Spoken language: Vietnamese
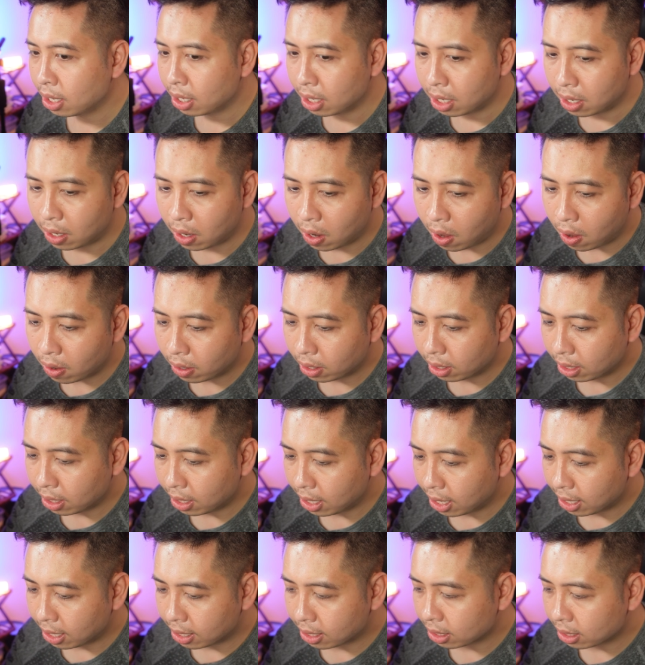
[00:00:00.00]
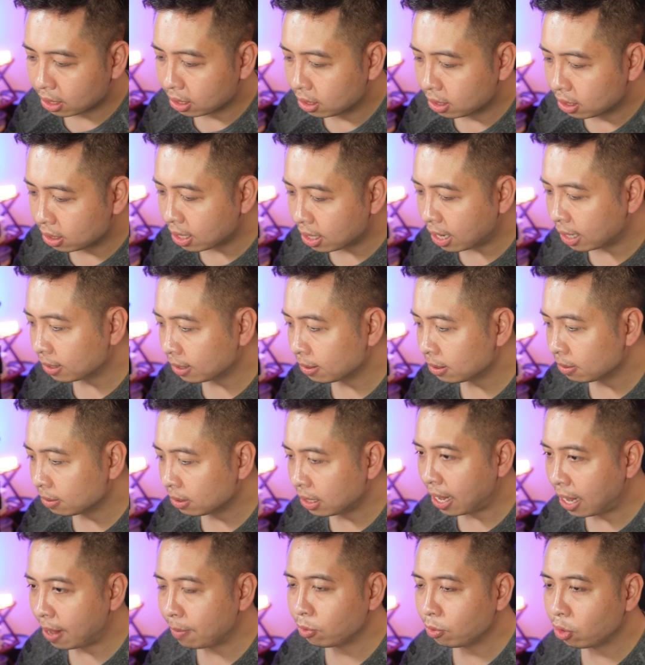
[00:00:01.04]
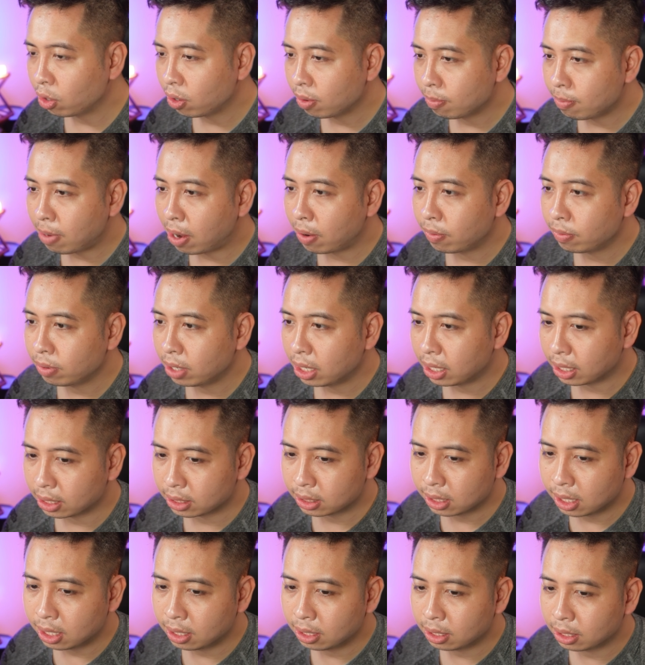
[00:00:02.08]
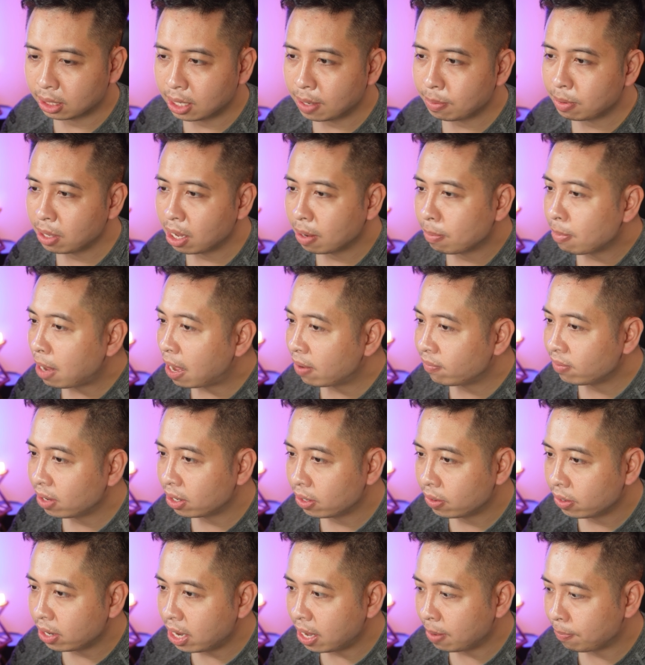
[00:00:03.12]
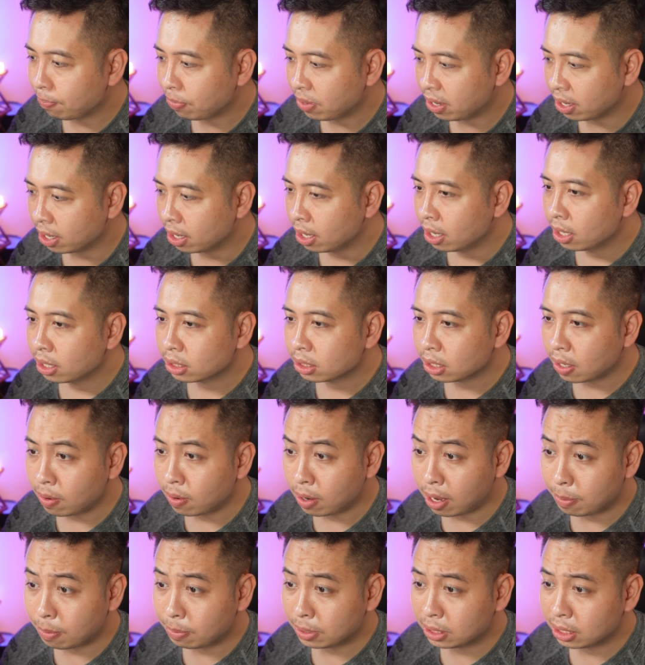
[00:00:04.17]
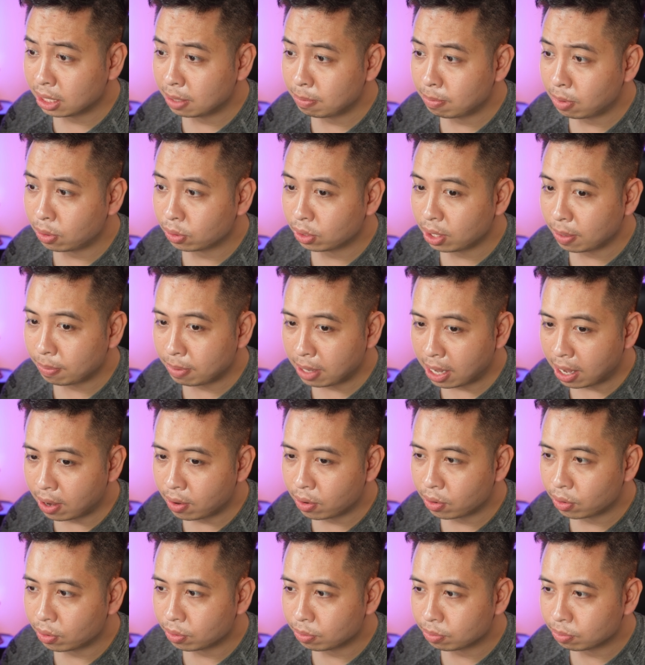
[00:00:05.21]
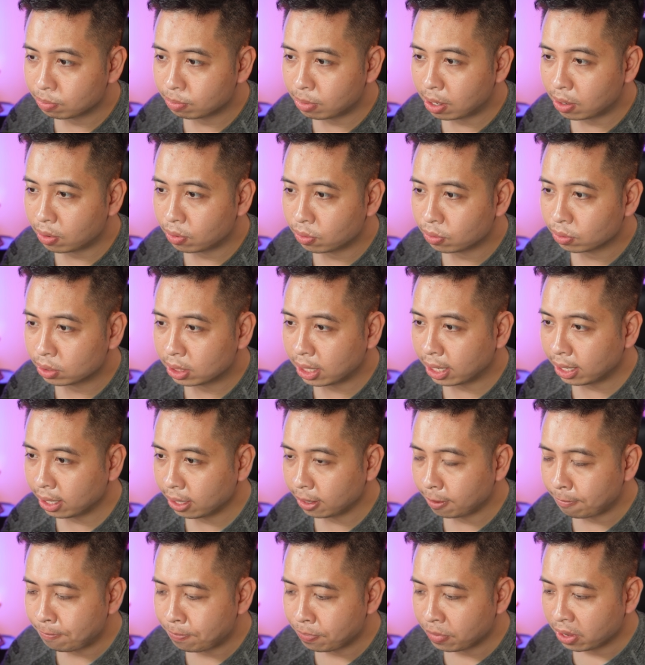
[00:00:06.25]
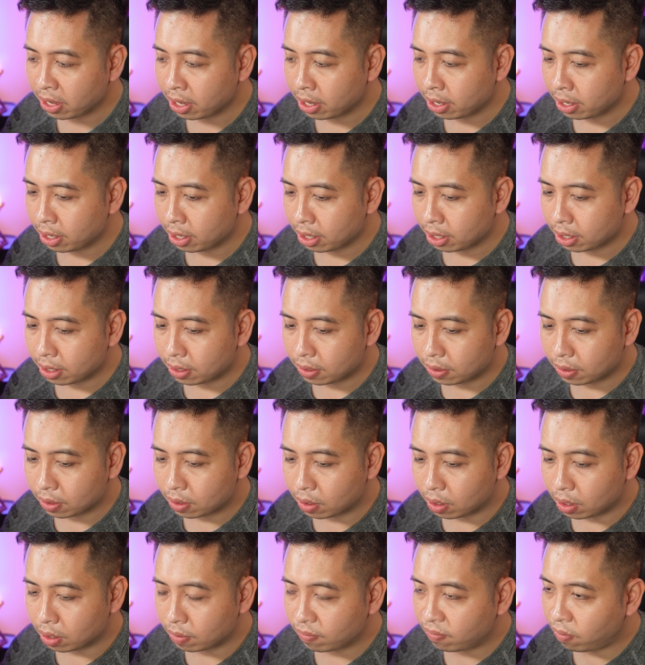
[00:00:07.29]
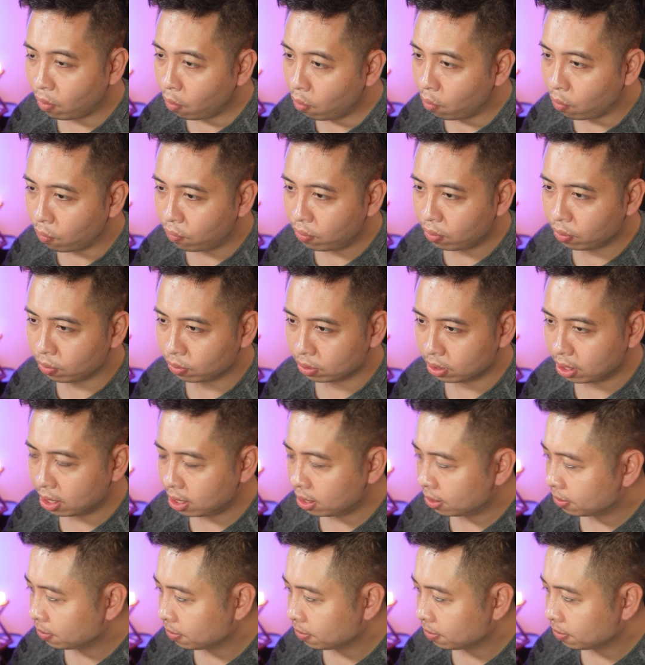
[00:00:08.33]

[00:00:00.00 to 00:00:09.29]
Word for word: lót nền các thứ đánh nhám cho nó bóng để sơn tiếp theo bám vào nó đẹp này xong lại mới sơn màu tiếp theo màu chính rồi còn phủ phủng nữa